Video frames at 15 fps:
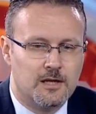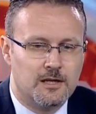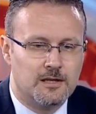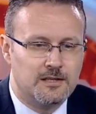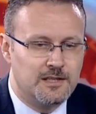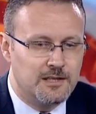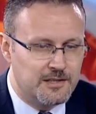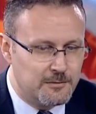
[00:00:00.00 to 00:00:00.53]

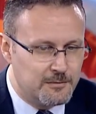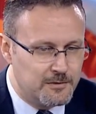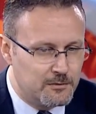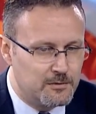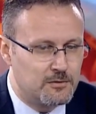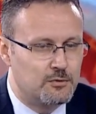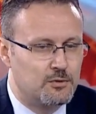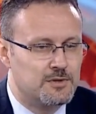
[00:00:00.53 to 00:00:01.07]
E, yine tabii
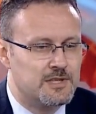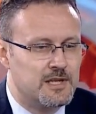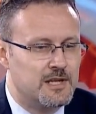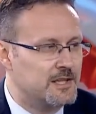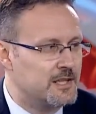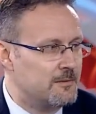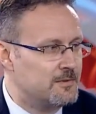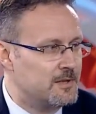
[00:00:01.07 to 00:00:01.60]

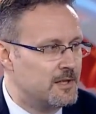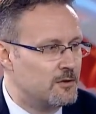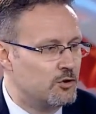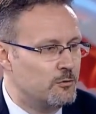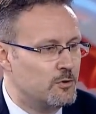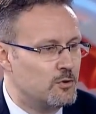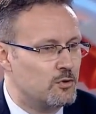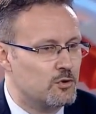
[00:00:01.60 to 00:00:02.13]
küresel anlamda
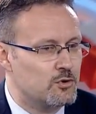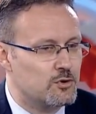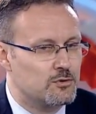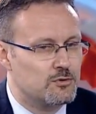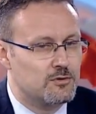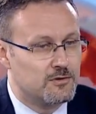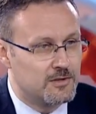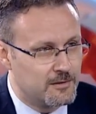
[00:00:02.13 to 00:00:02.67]
ekonomik
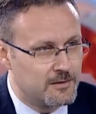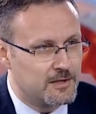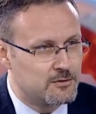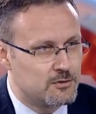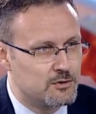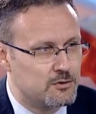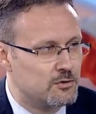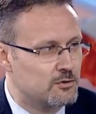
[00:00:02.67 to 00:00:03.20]
konjonktürün de
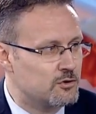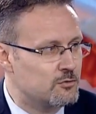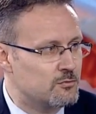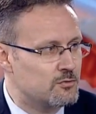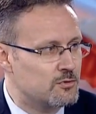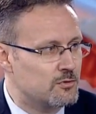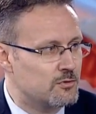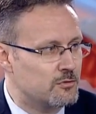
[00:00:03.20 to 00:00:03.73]
az önce
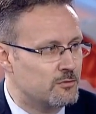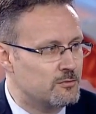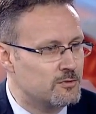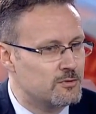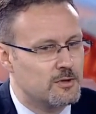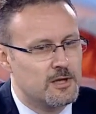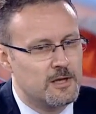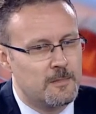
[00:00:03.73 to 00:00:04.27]
konuşmuş
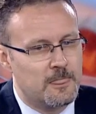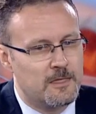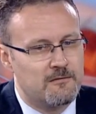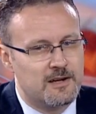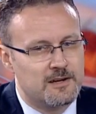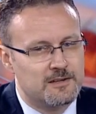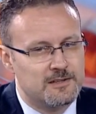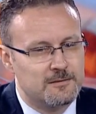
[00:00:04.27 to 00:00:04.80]
olduğumuz
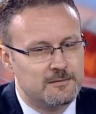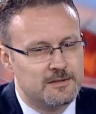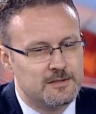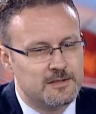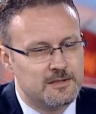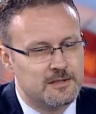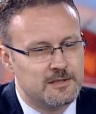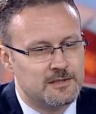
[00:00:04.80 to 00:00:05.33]
verdiği
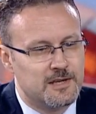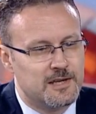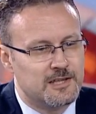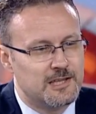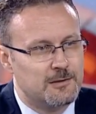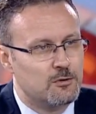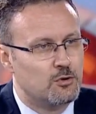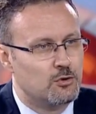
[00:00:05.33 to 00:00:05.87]
bir e,
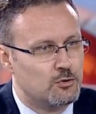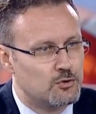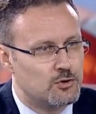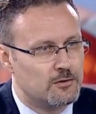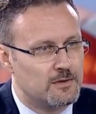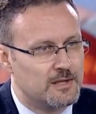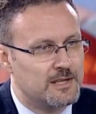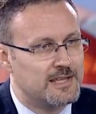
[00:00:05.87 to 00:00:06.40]
rahatlama
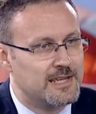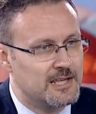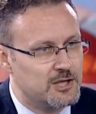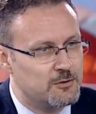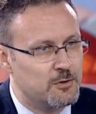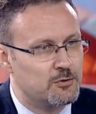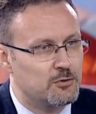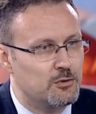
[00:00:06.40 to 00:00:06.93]
görüntüsü de var. Hani
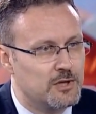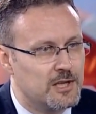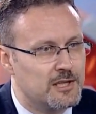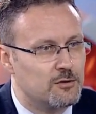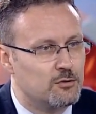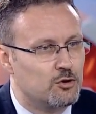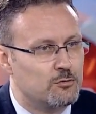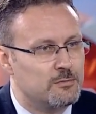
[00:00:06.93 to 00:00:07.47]
gelişmekte olan
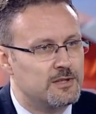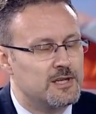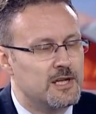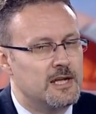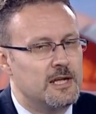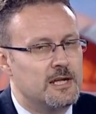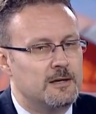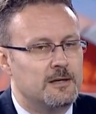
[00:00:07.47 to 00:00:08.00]
ülkelere doğru bir
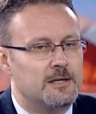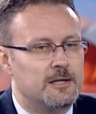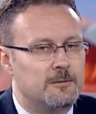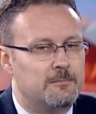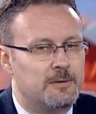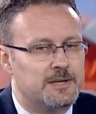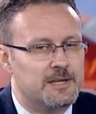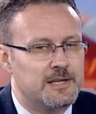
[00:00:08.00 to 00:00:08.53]
e,
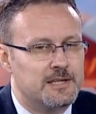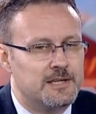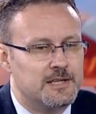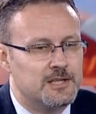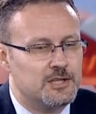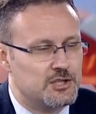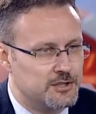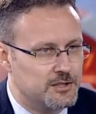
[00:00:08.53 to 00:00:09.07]
para
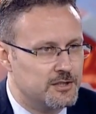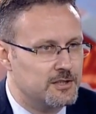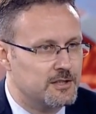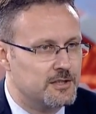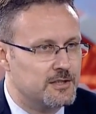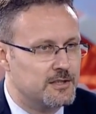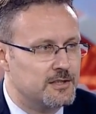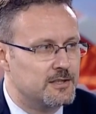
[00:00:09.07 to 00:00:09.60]
akışının
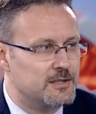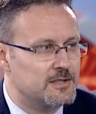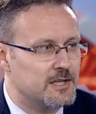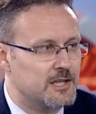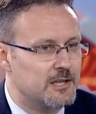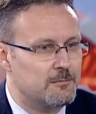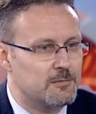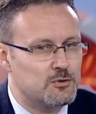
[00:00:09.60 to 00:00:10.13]
e,
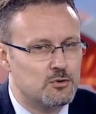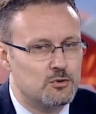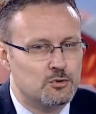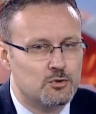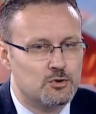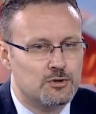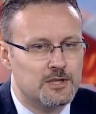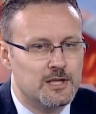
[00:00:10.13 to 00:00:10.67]
sağlanması
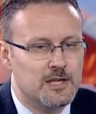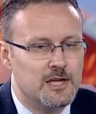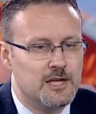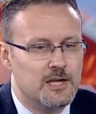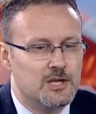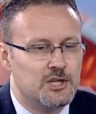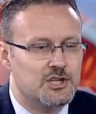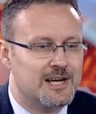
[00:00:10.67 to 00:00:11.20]
konusunda
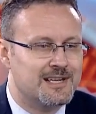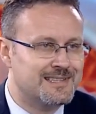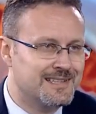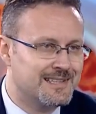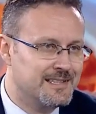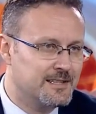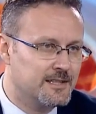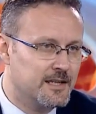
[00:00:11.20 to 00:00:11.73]

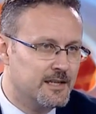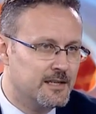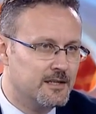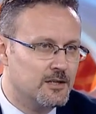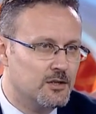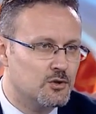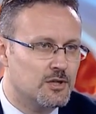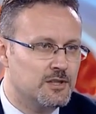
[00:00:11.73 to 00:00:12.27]
şartların da
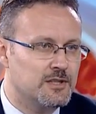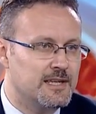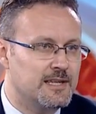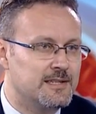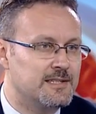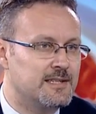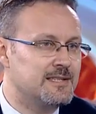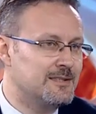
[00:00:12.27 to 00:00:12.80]
şu anda
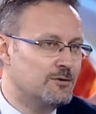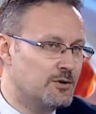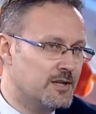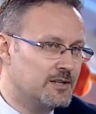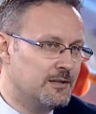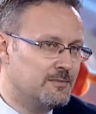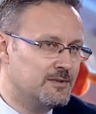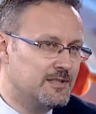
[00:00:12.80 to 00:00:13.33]
eskisine
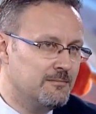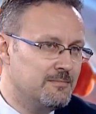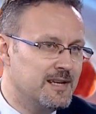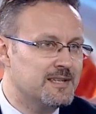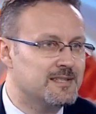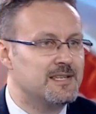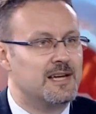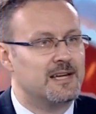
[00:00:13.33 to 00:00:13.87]
oranla bizde
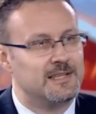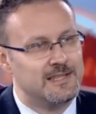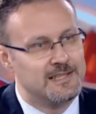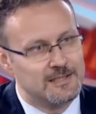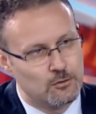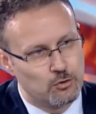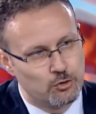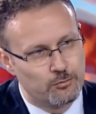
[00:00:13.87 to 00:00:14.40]
biraz daha
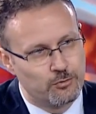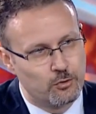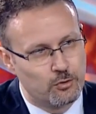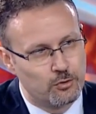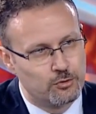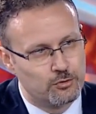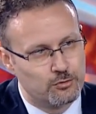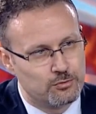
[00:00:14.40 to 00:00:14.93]
iyi konumda
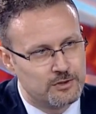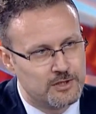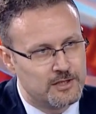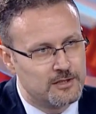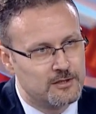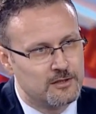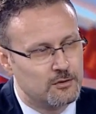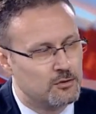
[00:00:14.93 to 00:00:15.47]
olduğunu
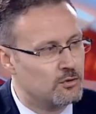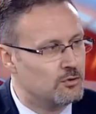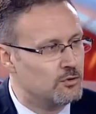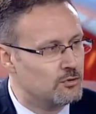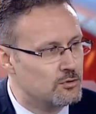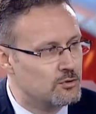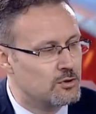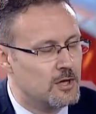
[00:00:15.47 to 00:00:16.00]
burada e,
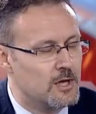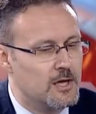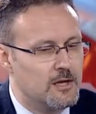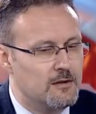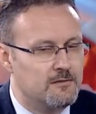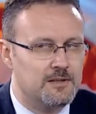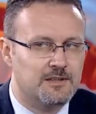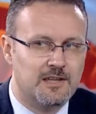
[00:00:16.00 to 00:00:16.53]
görüyoruz.
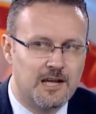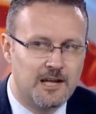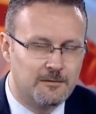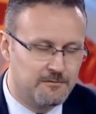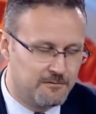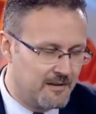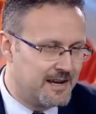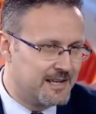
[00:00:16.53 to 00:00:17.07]
Ve ta
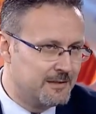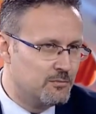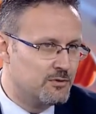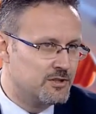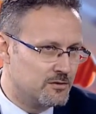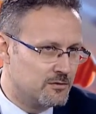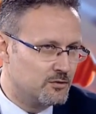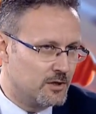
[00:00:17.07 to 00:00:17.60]
verdiğim
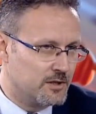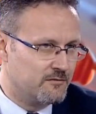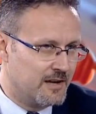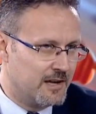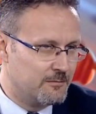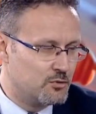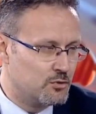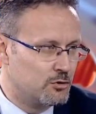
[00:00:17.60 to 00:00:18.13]
şu an
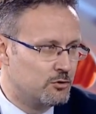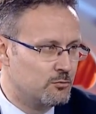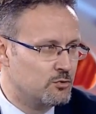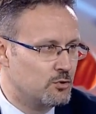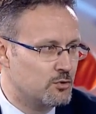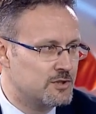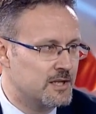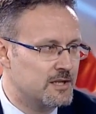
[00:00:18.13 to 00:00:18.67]
vermiş olduğumuz
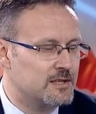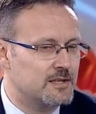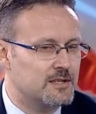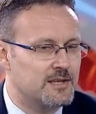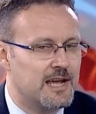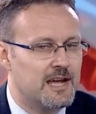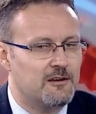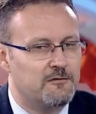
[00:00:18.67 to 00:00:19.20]
yüksek
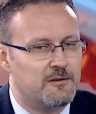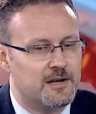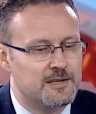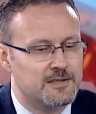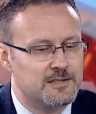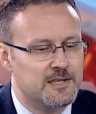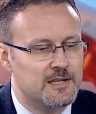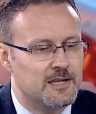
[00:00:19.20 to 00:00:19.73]
e, reel
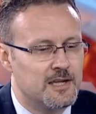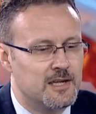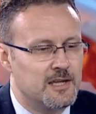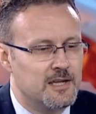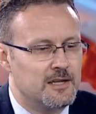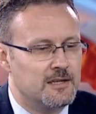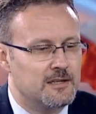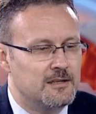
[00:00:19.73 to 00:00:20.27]
faizde
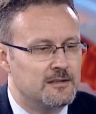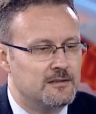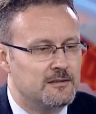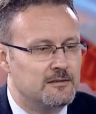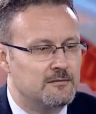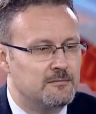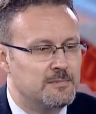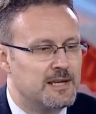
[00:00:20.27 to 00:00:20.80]
e,
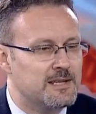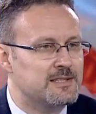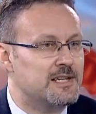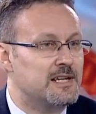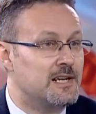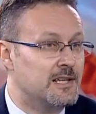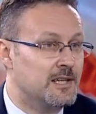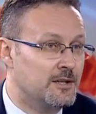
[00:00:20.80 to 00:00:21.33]
biraz
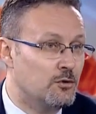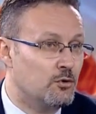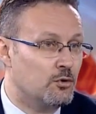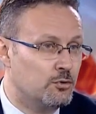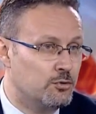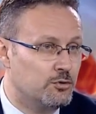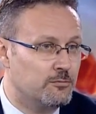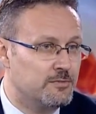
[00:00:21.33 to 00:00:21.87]
da alanın
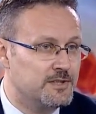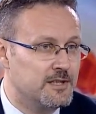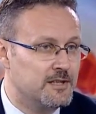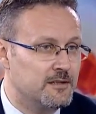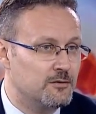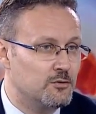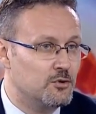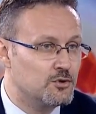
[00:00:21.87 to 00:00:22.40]
olduğunu
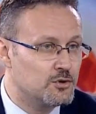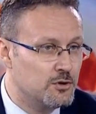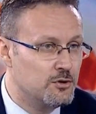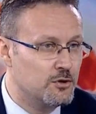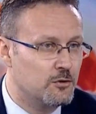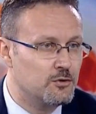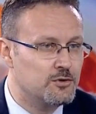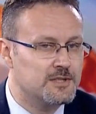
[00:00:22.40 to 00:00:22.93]
bize
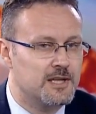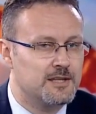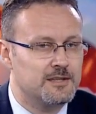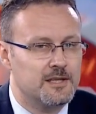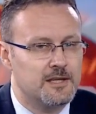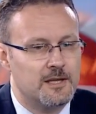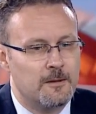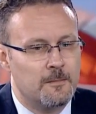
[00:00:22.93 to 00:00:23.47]
gösteriyor. O yüzden
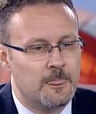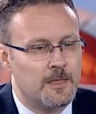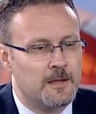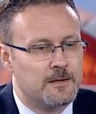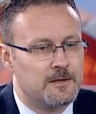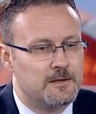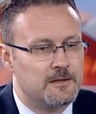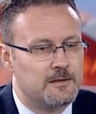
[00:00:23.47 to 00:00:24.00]
de
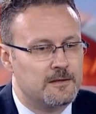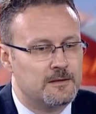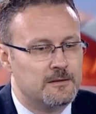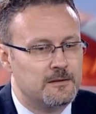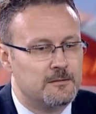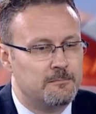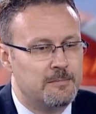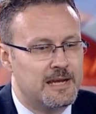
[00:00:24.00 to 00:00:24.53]

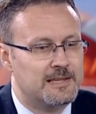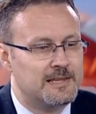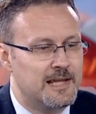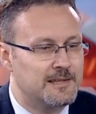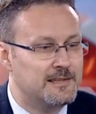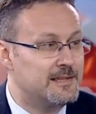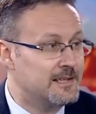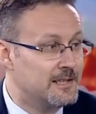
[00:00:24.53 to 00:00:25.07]
e,
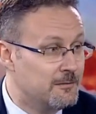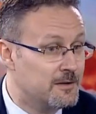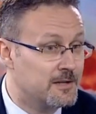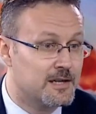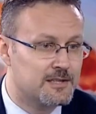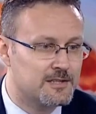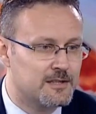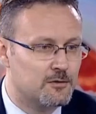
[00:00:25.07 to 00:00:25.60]
beklentilere de
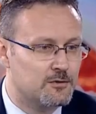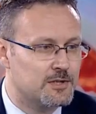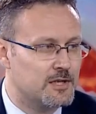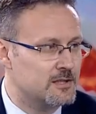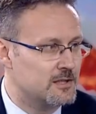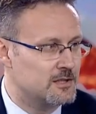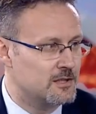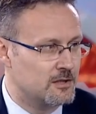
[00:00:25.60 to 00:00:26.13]
bakarsak
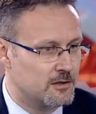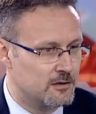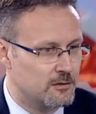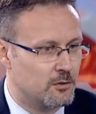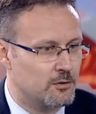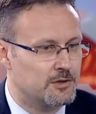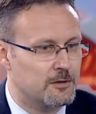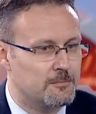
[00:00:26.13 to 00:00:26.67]
özellikle işte
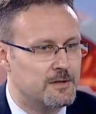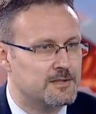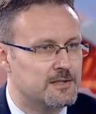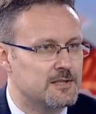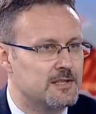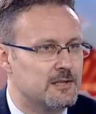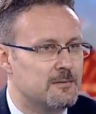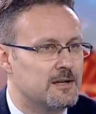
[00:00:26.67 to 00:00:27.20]
Londra
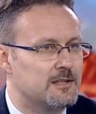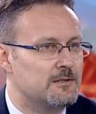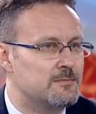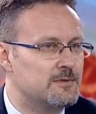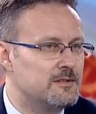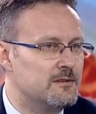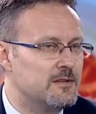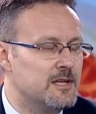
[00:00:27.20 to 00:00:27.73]
piyasasında
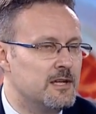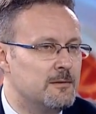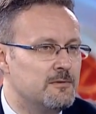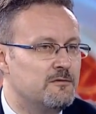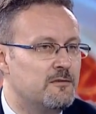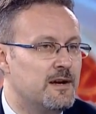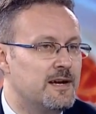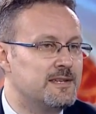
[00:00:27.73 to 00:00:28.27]
baktığımızda
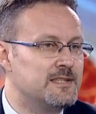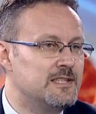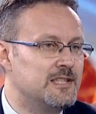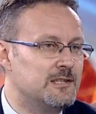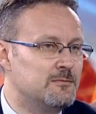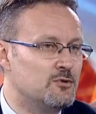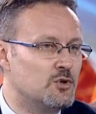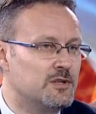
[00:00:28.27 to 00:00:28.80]
bir faiz
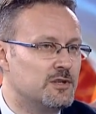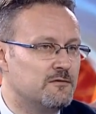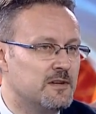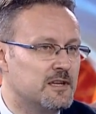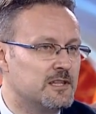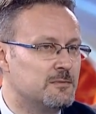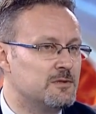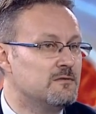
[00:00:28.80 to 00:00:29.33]
indirimi şu anda
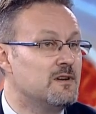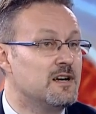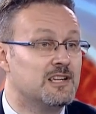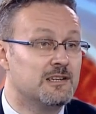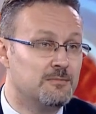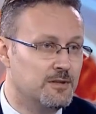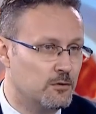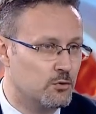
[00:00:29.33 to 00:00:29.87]
fiyatlaması var
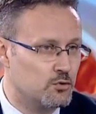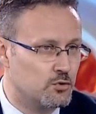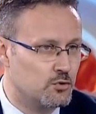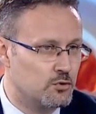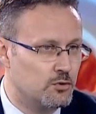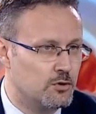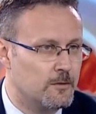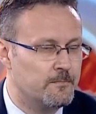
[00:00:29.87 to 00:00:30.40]
gibi de
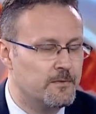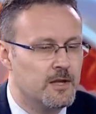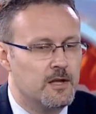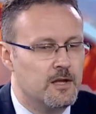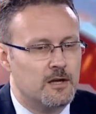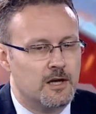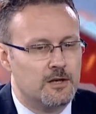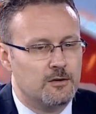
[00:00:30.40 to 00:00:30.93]
gözüküyor. Hı hı.
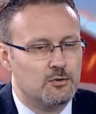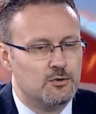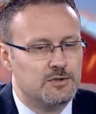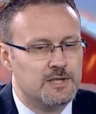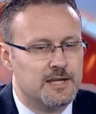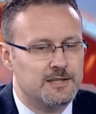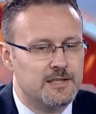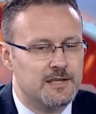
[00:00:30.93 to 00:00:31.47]
Yani o
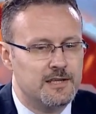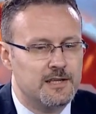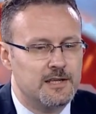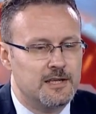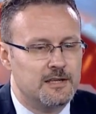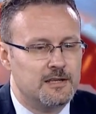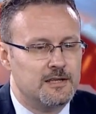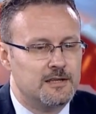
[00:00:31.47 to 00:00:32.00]
yüzden de
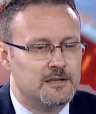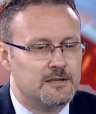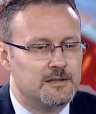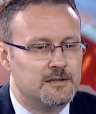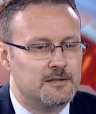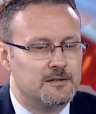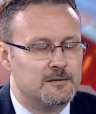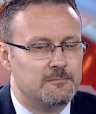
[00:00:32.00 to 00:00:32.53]

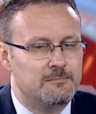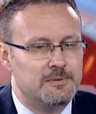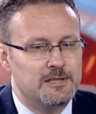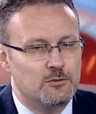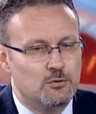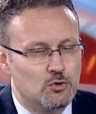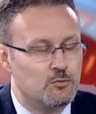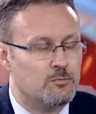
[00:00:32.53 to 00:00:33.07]
e, bir
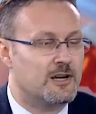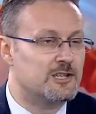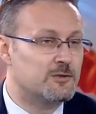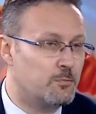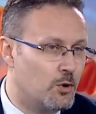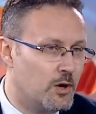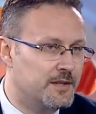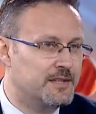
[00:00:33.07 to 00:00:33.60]
100 bas
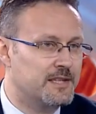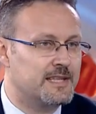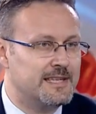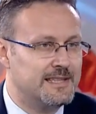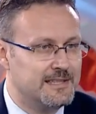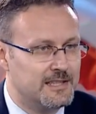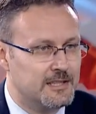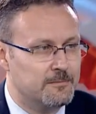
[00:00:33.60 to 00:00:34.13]
puanlık
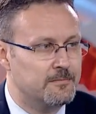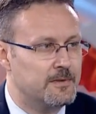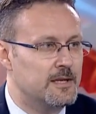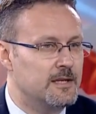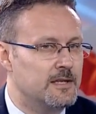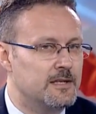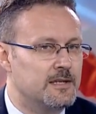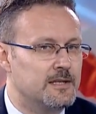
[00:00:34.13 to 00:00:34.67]
indirim
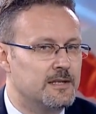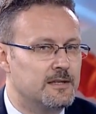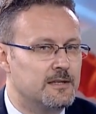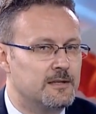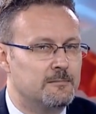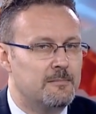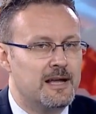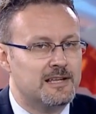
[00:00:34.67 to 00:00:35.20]
e,
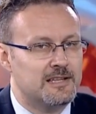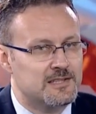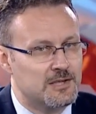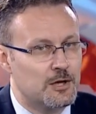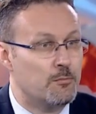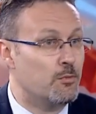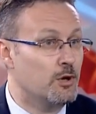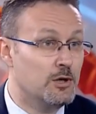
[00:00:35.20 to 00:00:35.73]
belki
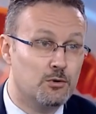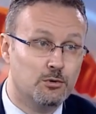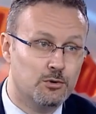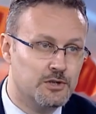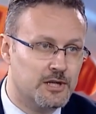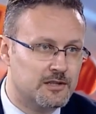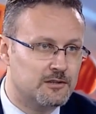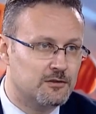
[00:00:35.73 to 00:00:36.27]
sembolik
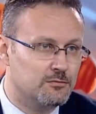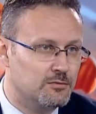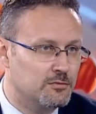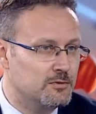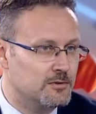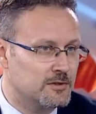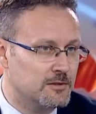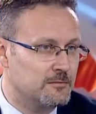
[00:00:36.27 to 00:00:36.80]
olacaktır
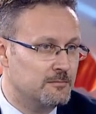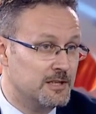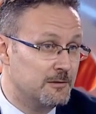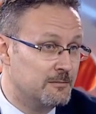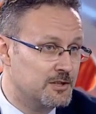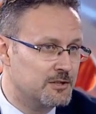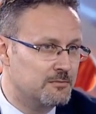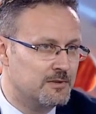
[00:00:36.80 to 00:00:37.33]
bu e,
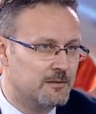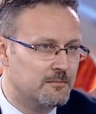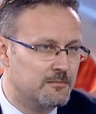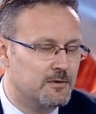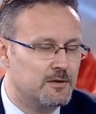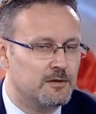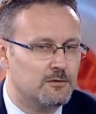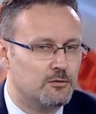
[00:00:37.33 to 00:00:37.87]
benim açımdan
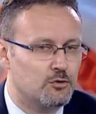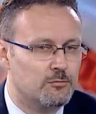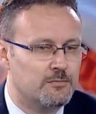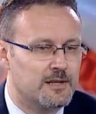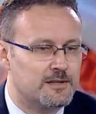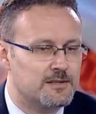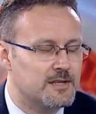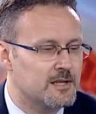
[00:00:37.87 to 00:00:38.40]
e,
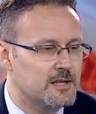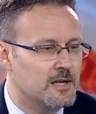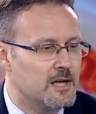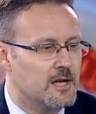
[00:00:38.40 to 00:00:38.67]
yorumlarsak.